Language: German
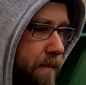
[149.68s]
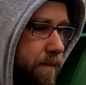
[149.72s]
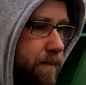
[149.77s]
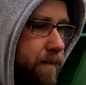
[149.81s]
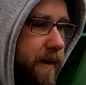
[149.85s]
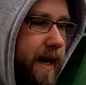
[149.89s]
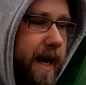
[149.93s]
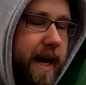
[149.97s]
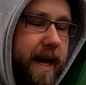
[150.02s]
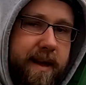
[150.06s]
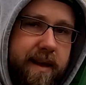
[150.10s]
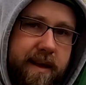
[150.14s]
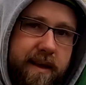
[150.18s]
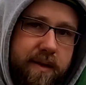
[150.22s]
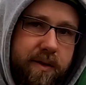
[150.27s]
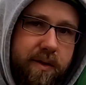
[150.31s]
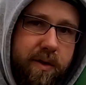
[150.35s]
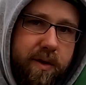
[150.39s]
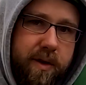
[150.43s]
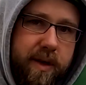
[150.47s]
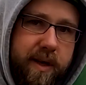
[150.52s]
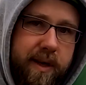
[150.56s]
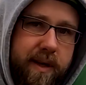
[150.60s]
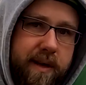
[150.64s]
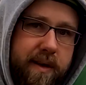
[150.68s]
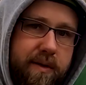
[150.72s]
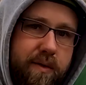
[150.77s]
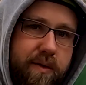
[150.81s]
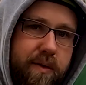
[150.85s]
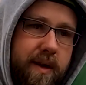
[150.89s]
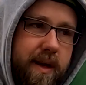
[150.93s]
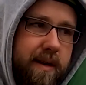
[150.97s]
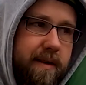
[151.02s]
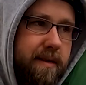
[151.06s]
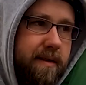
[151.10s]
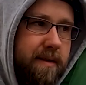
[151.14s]
bei einigen noch nicht,
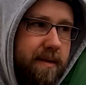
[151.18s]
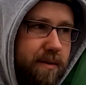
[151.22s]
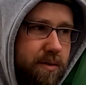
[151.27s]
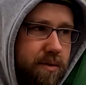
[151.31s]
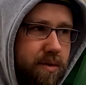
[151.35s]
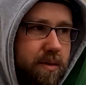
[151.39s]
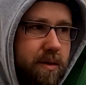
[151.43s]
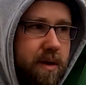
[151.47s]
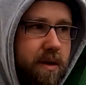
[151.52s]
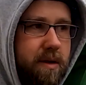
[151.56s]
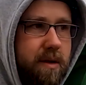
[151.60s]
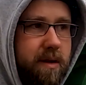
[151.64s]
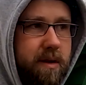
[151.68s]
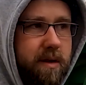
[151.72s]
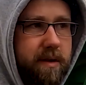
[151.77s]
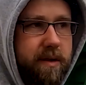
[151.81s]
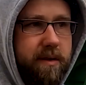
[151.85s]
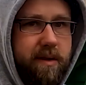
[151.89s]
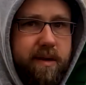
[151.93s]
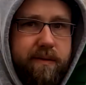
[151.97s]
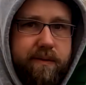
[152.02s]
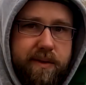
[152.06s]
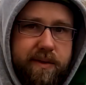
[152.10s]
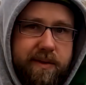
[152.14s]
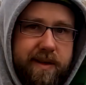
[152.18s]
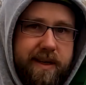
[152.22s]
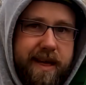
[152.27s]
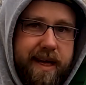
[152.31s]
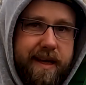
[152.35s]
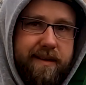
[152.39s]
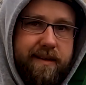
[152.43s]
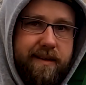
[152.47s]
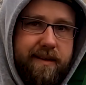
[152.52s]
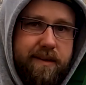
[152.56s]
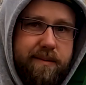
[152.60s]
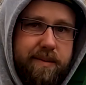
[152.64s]
sodass schon auch noch eine gewisse
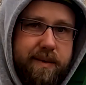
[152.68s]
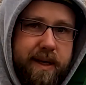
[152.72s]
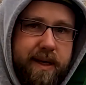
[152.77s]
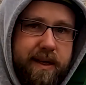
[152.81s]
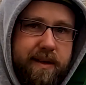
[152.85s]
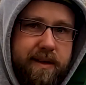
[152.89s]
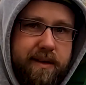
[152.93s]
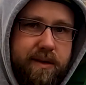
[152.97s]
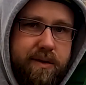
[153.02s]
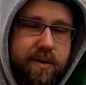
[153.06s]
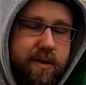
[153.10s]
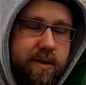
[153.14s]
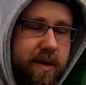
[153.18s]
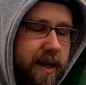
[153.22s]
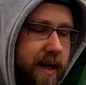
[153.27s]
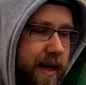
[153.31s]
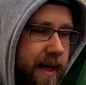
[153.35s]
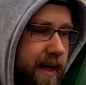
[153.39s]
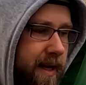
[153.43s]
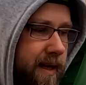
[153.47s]
Daseinsberechtigung